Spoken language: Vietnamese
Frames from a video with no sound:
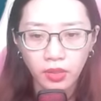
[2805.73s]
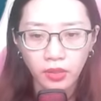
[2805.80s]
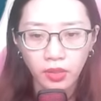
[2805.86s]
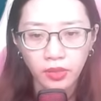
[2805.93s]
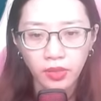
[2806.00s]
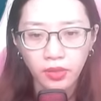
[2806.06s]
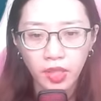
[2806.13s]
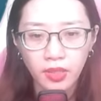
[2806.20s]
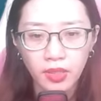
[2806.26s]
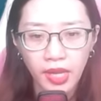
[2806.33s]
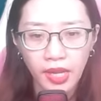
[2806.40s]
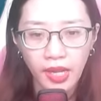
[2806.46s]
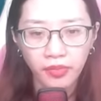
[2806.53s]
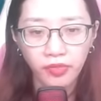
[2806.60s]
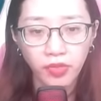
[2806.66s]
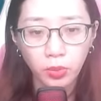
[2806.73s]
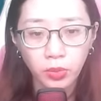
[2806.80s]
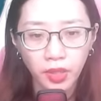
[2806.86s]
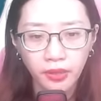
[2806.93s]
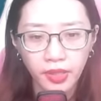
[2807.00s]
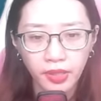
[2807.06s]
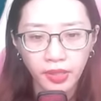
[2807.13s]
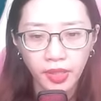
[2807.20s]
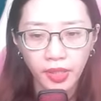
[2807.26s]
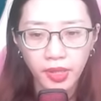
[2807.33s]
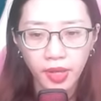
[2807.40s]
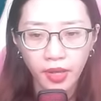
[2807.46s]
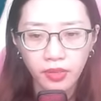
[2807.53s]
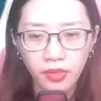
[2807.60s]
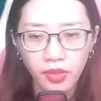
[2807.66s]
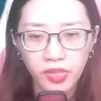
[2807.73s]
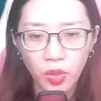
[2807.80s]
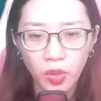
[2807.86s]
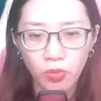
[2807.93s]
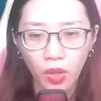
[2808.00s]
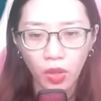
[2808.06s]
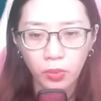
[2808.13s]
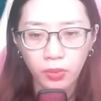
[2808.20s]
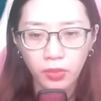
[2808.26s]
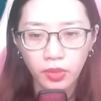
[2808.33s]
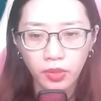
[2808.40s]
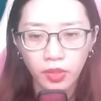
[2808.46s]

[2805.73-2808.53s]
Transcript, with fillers: hình như tên là Phong thần gì gì đó ở trong mộng,